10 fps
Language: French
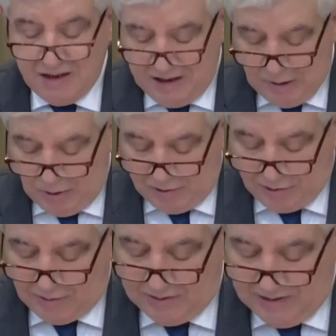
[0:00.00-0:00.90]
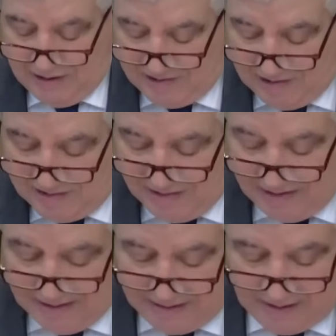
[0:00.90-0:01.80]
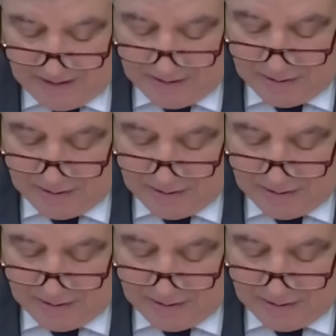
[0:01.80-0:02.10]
qui leur sont nécessaires